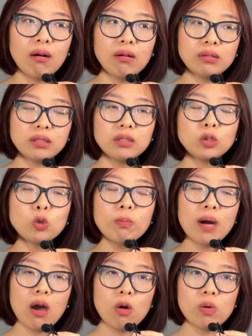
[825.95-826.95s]
nhờ
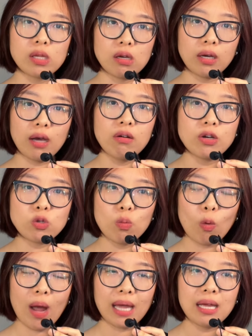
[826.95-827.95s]
sự giúp đỡ của những cái
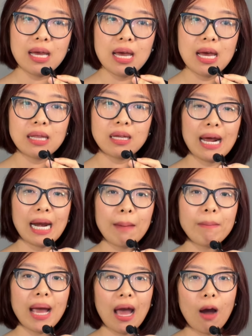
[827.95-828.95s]
người xung quanh. Vừa rồi
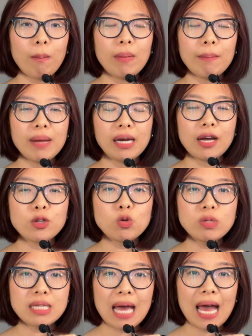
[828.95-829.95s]
là 5 bài học mà mình
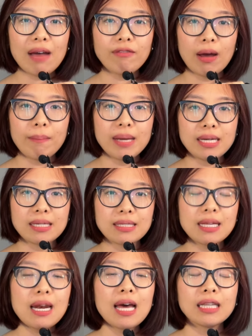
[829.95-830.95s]
đã rút ra và
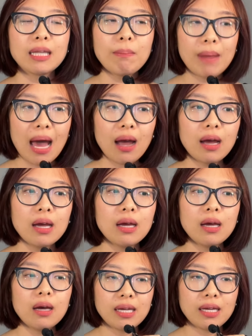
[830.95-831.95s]
mình rất là tâm đắc.
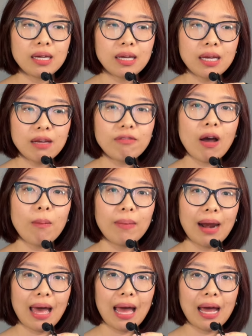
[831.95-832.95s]
Mình hy
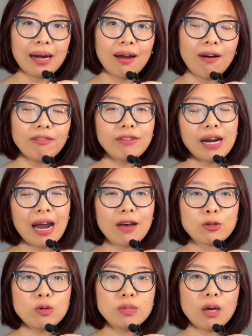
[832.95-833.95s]
vọng là nó
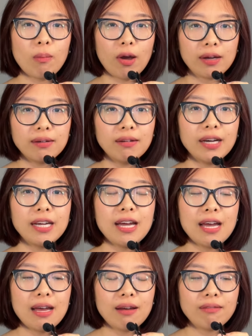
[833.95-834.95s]
phần nào giúp cho mọi
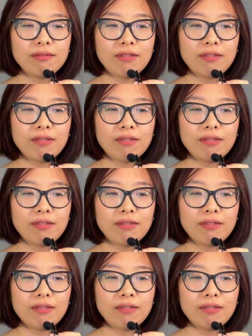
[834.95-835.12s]
người,